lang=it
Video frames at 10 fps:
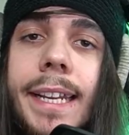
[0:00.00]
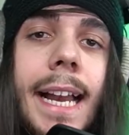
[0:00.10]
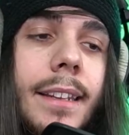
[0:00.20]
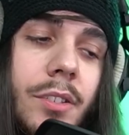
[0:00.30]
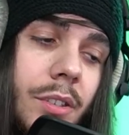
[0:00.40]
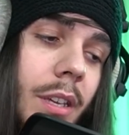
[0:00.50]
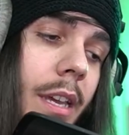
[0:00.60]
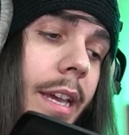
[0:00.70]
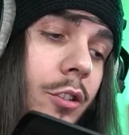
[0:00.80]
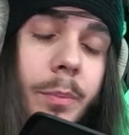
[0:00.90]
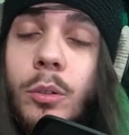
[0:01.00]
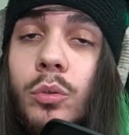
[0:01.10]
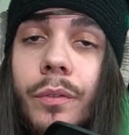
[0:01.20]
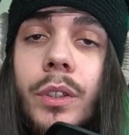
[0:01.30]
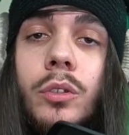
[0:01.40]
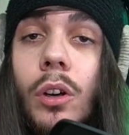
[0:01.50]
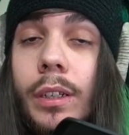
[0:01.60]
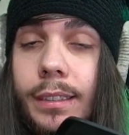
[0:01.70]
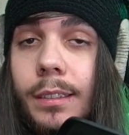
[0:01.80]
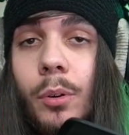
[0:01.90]
analisi e soprattutto un video
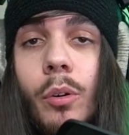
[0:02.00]
talk tipo